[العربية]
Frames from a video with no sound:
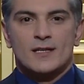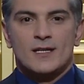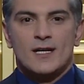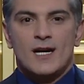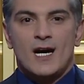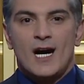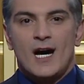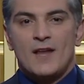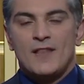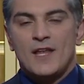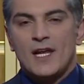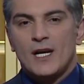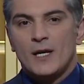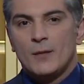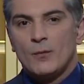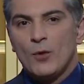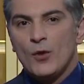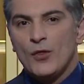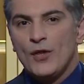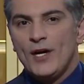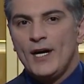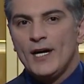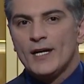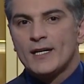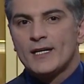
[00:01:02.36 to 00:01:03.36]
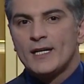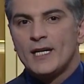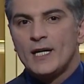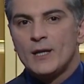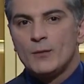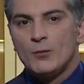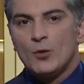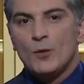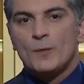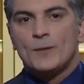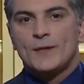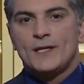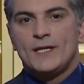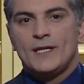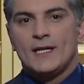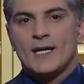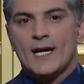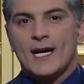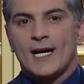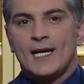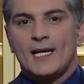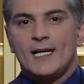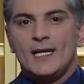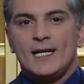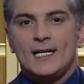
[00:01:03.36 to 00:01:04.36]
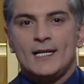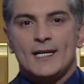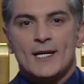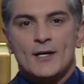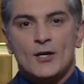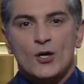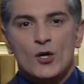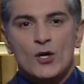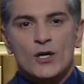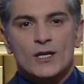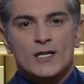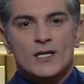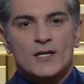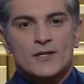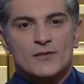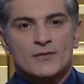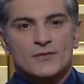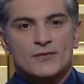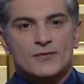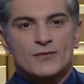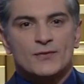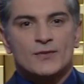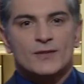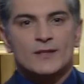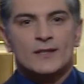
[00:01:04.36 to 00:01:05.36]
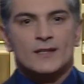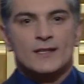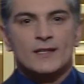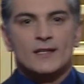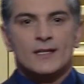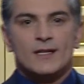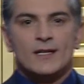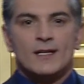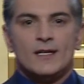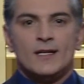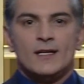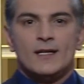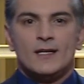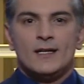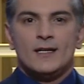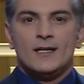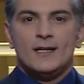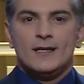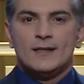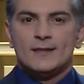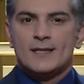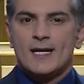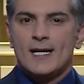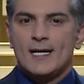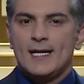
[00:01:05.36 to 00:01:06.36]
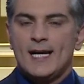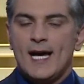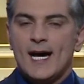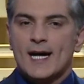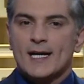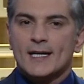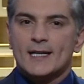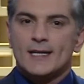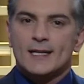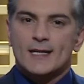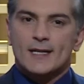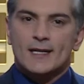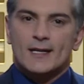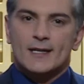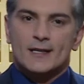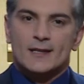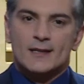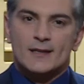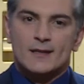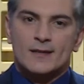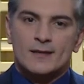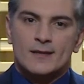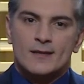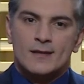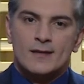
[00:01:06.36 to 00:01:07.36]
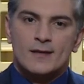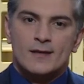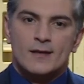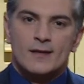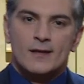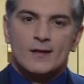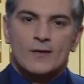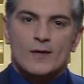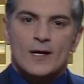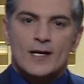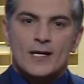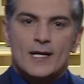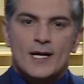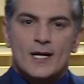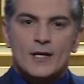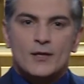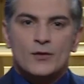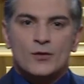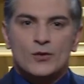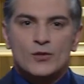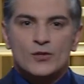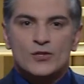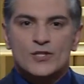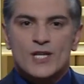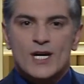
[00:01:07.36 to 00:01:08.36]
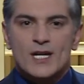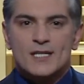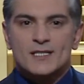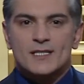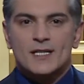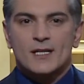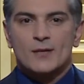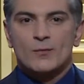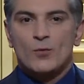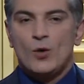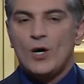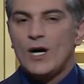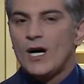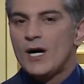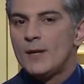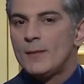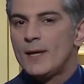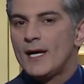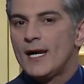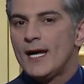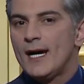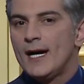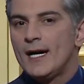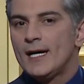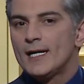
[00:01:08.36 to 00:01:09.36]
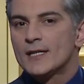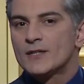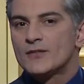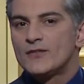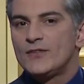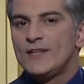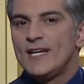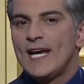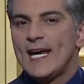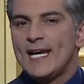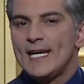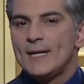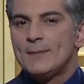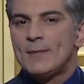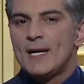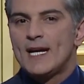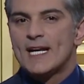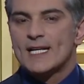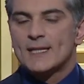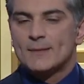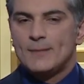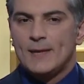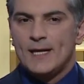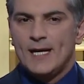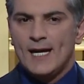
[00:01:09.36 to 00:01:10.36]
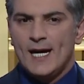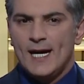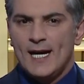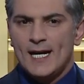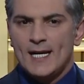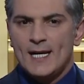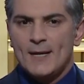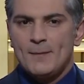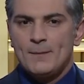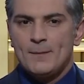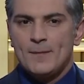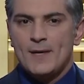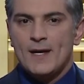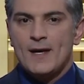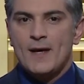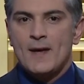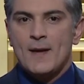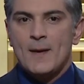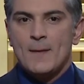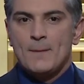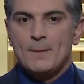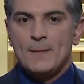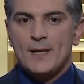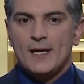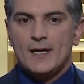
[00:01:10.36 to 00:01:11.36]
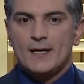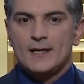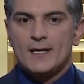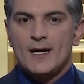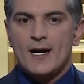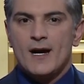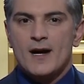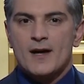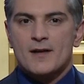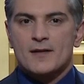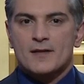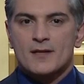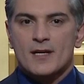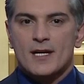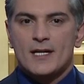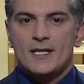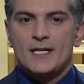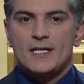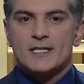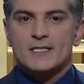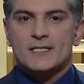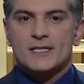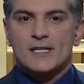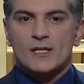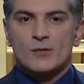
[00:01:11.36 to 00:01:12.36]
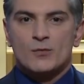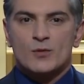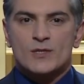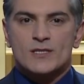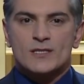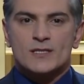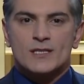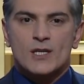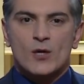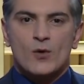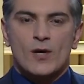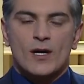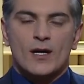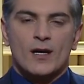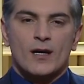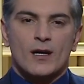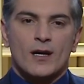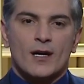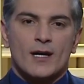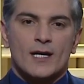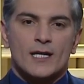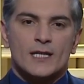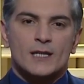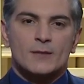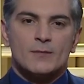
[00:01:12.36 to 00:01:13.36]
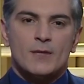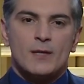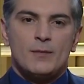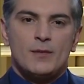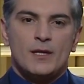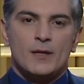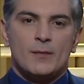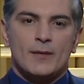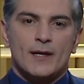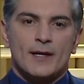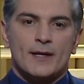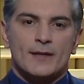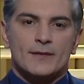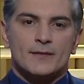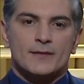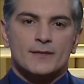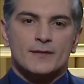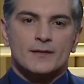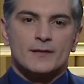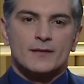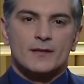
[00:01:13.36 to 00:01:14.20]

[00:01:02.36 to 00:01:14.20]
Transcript: هذا المضحك المبكي يخلينا نوقف عند هاي الحقيقة وهي أنه إنجاز المعاملات في أي بلد بالعالم معيار رئيسي لمستوى الخدمة بالبلد